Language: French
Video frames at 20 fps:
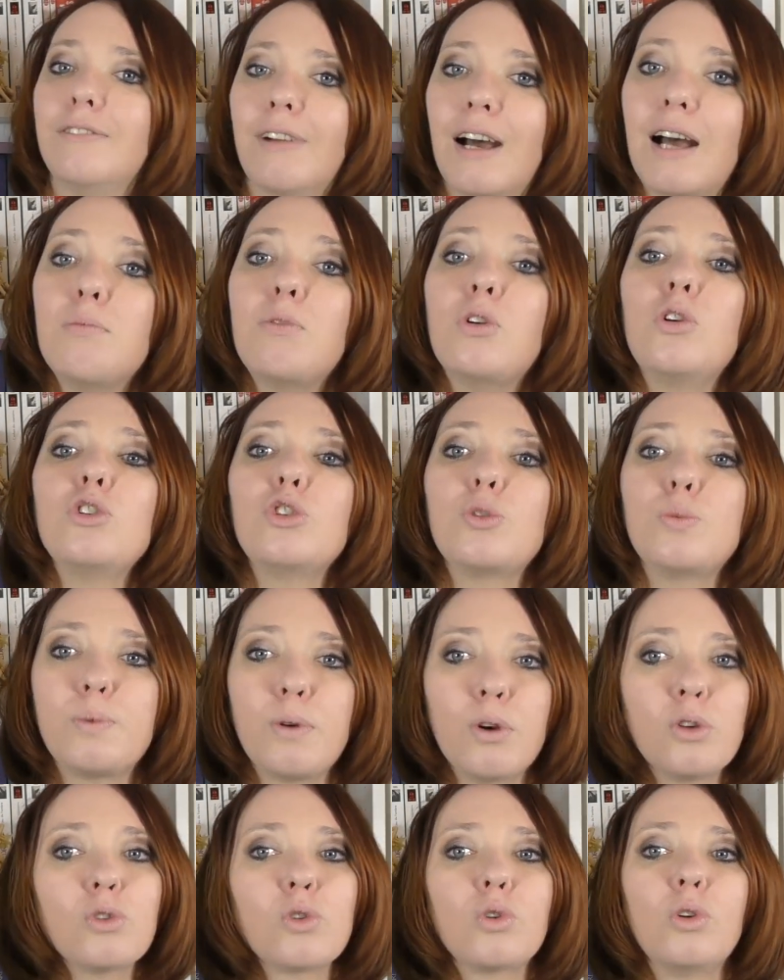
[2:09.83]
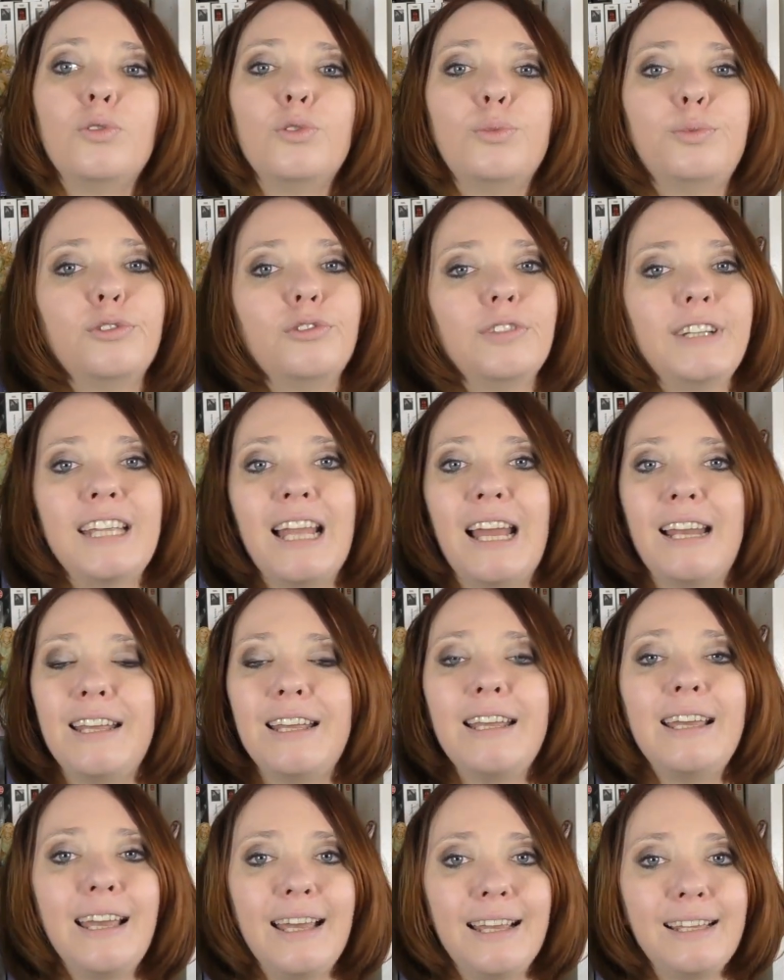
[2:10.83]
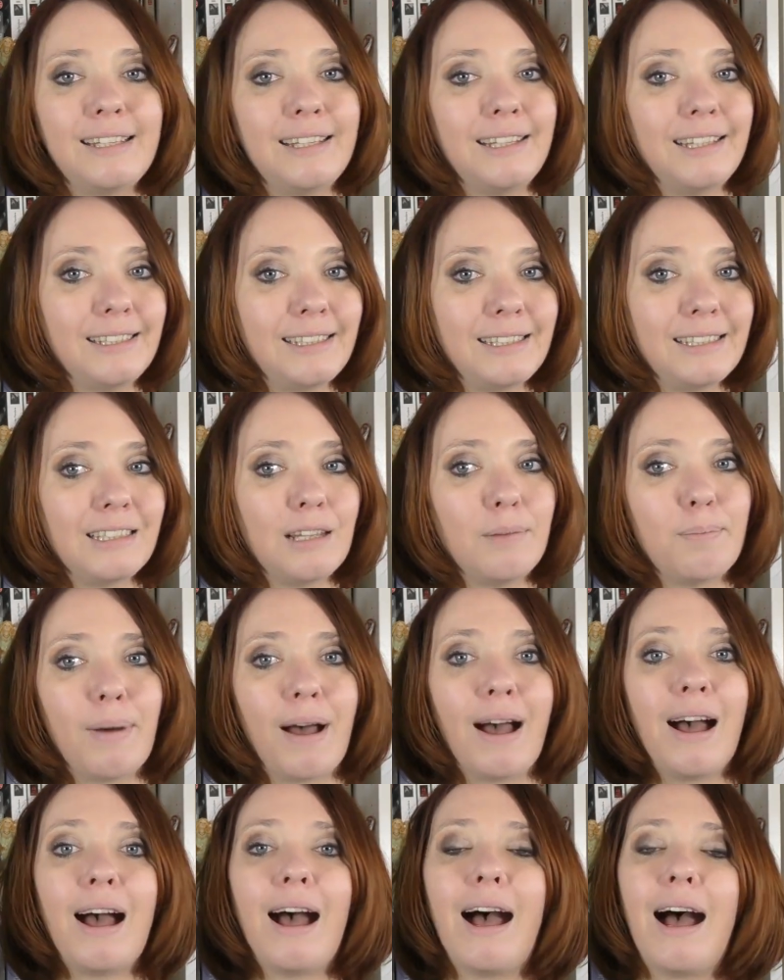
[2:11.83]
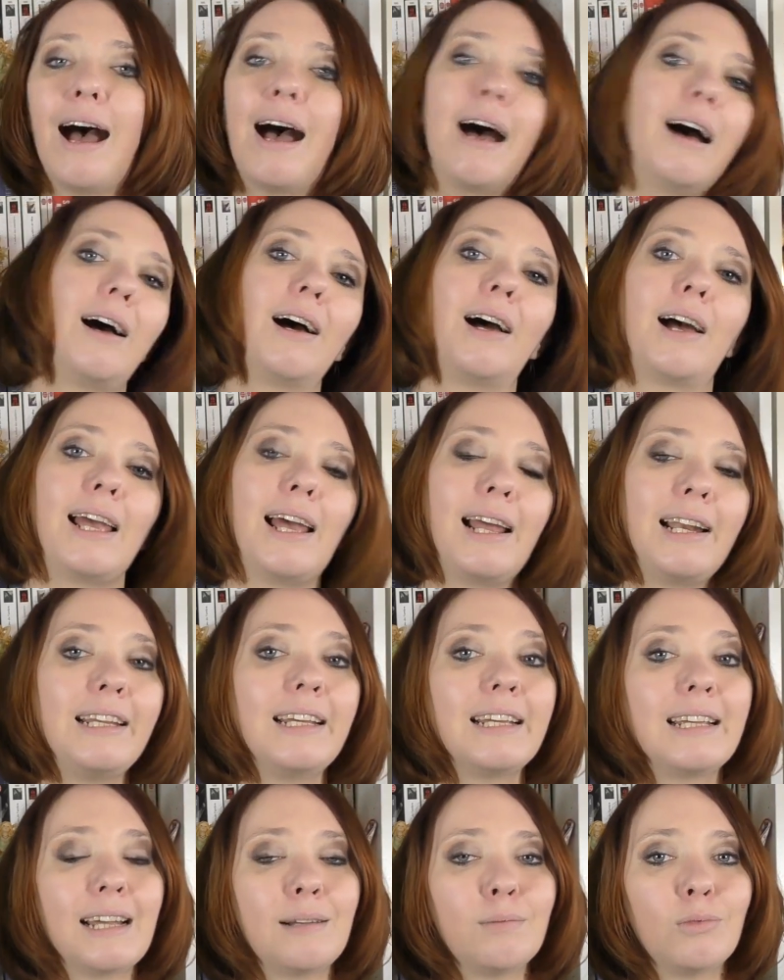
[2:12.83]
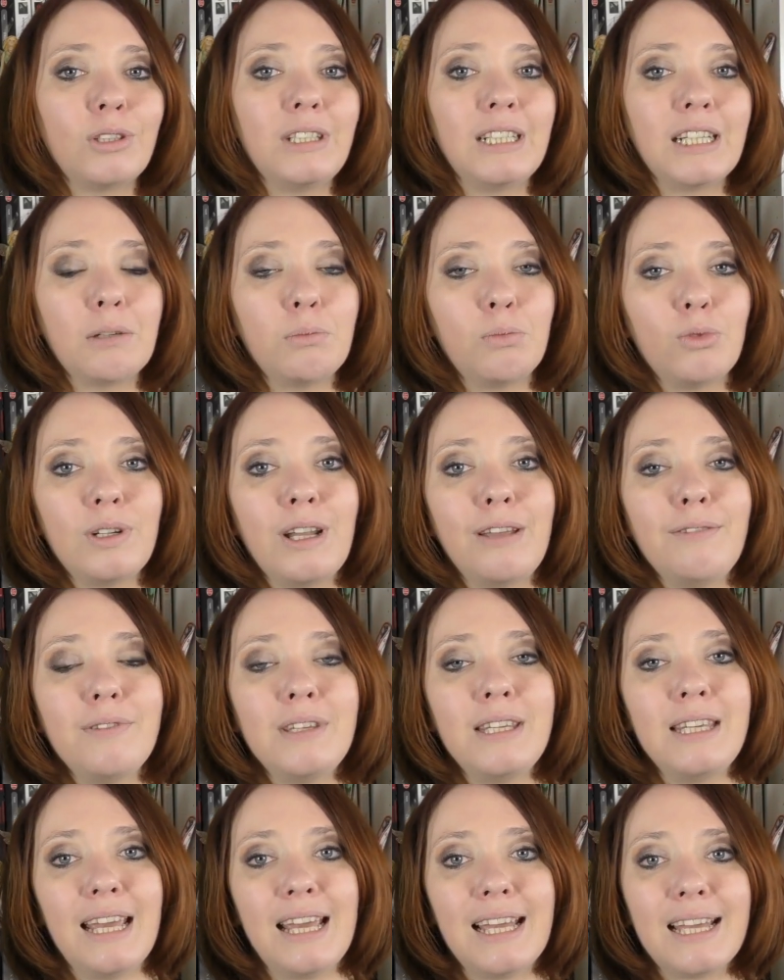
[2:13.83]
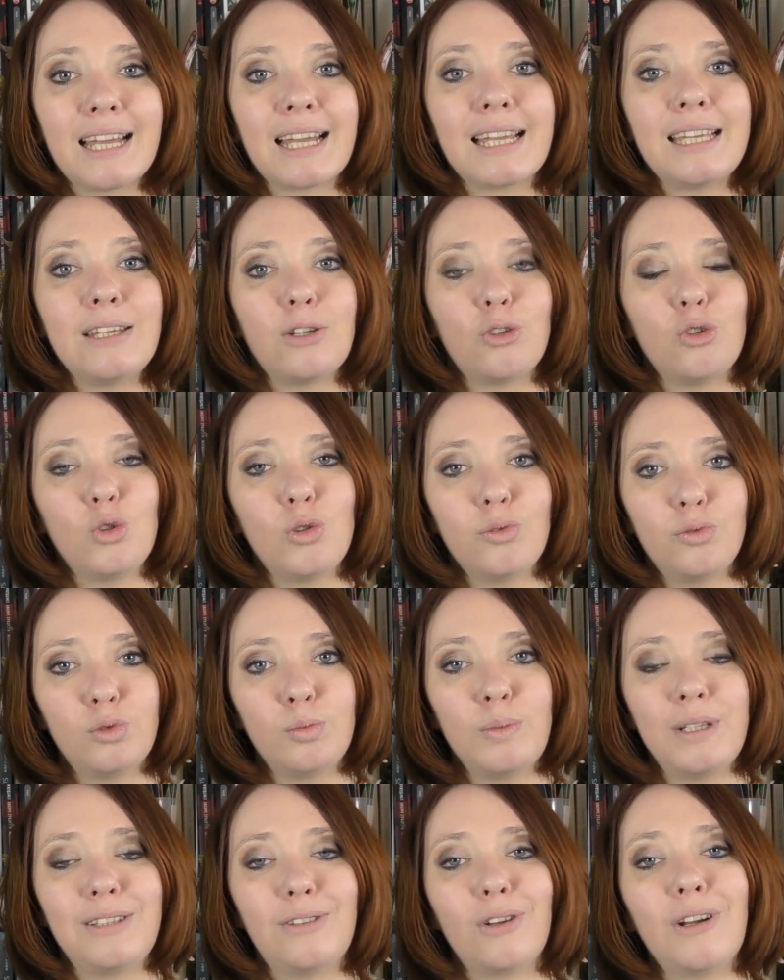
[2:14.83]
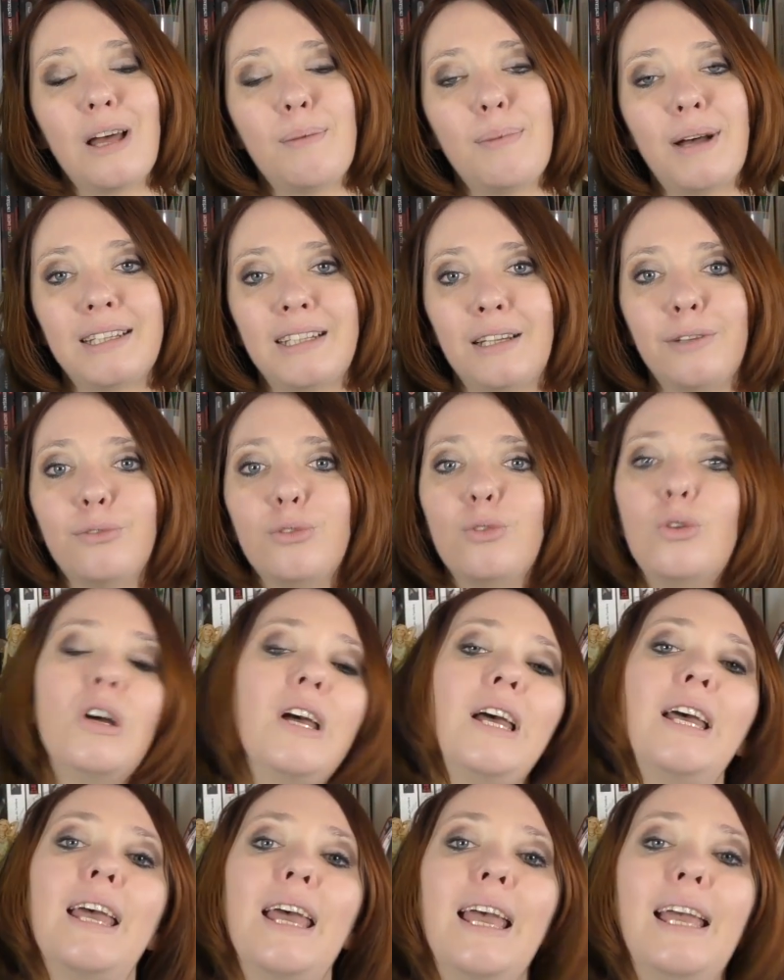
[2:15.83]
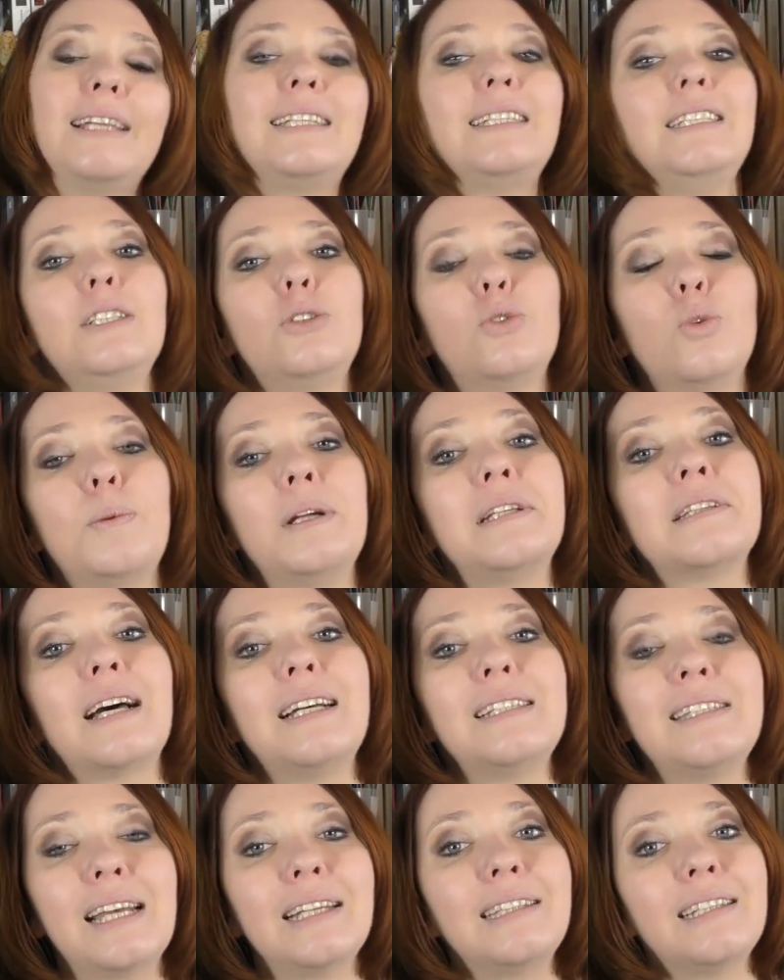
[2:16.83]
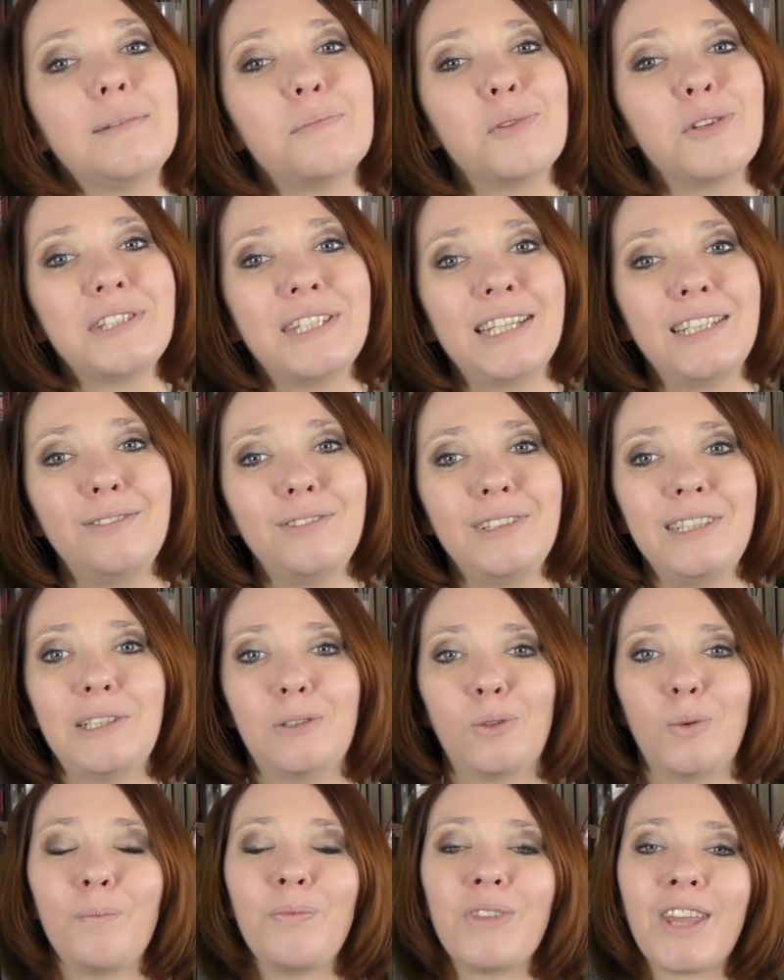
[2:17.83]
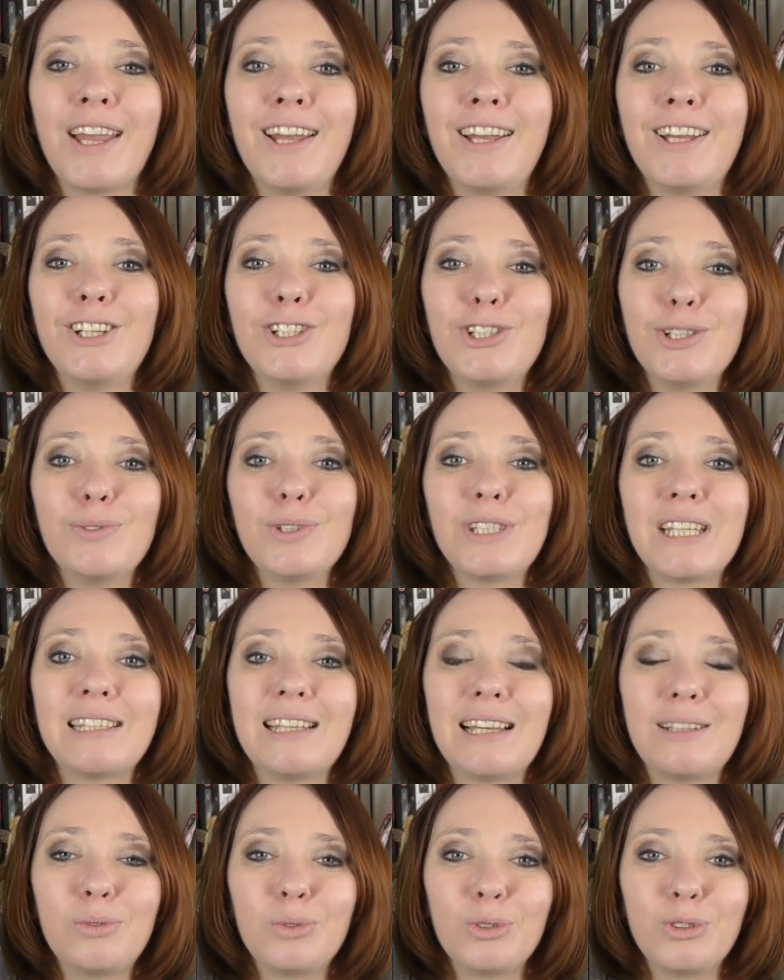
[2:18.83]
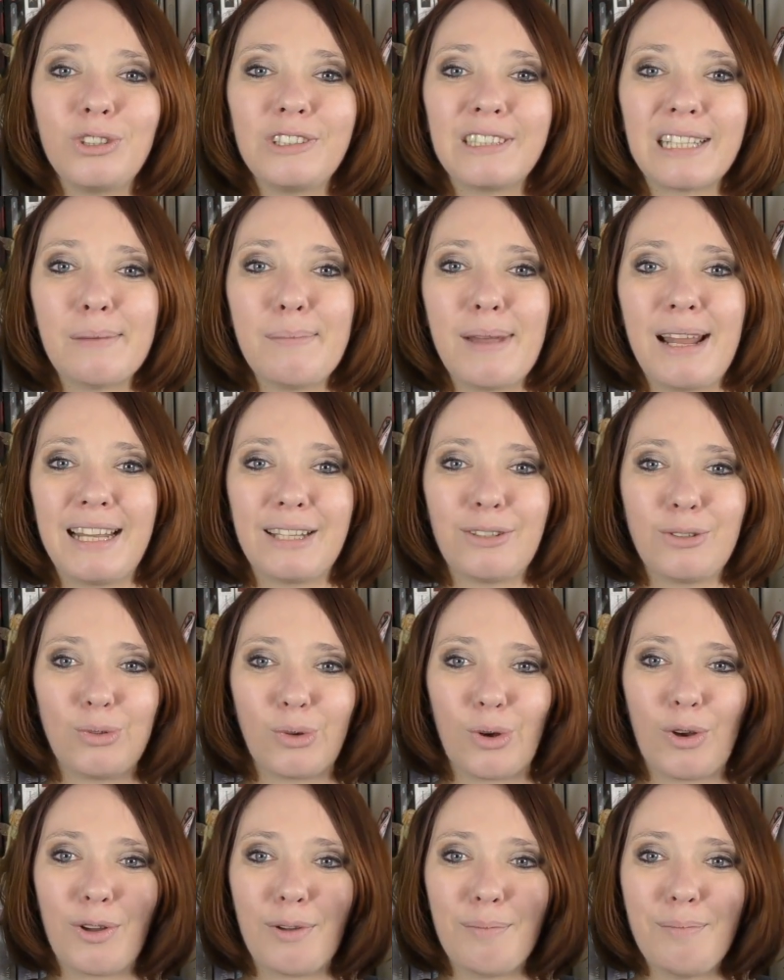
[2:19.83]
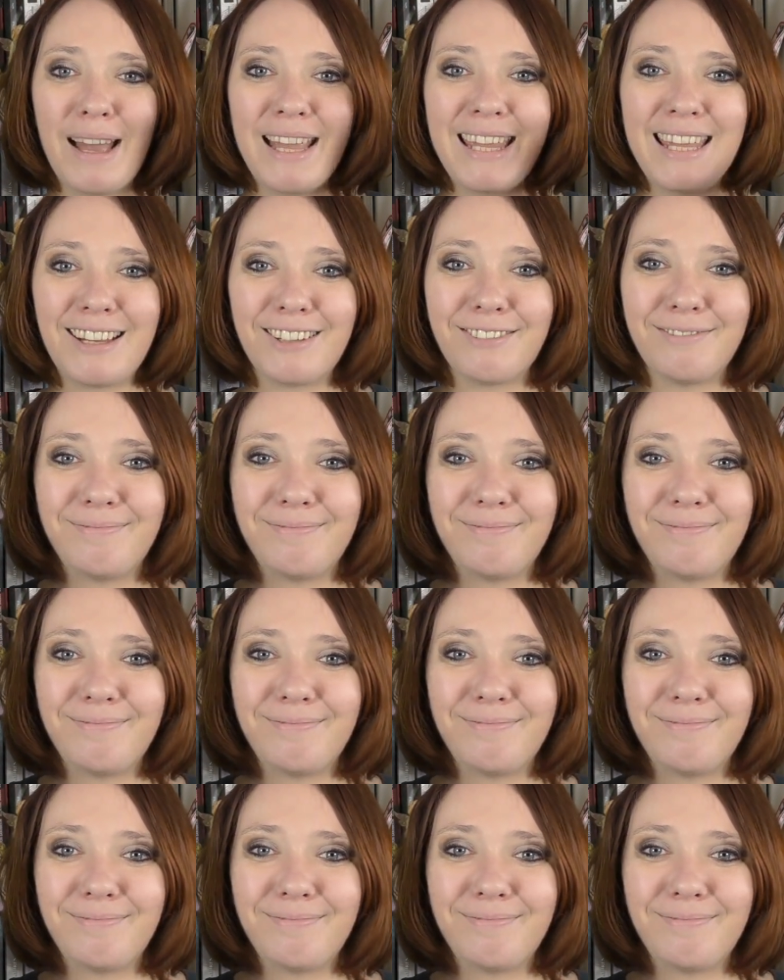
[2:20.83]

Vraiment, je pense que vous pouvez y aller et n'hésitez pas à aller également lire mon avis écrit que je vous mets dans la barre d'infos et qui complétera certainement cette vidéo. Je vous souhaite à tous de très belles lectures. Bye